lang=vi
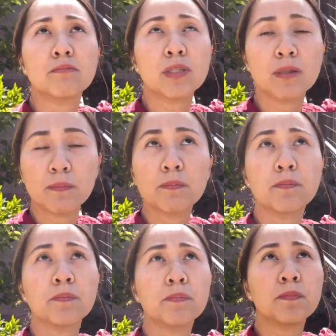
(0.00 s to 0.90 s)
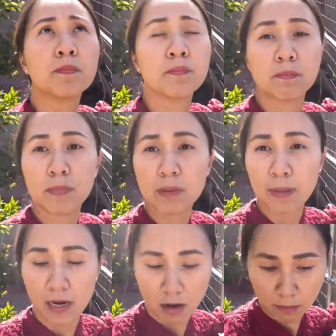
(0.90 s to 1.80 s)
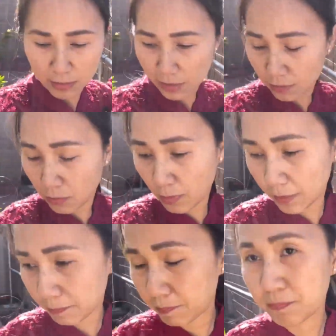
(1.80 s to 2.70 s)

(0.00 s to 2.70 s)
mướp, mướp Đài Loan mình ra thu hoạch.